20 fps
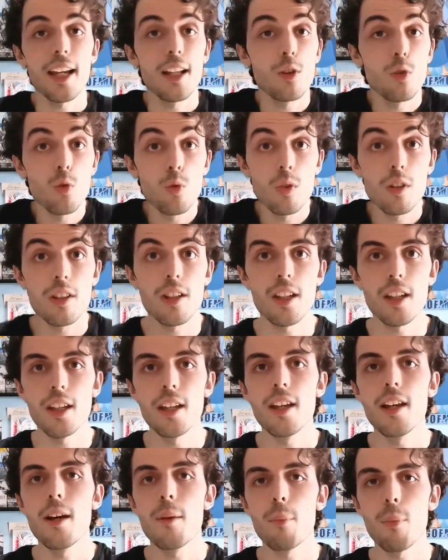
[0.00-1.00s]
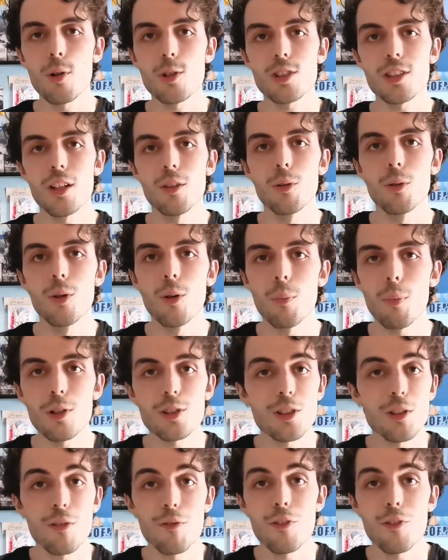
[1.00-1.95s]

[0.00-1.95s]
che tutti possano, possano,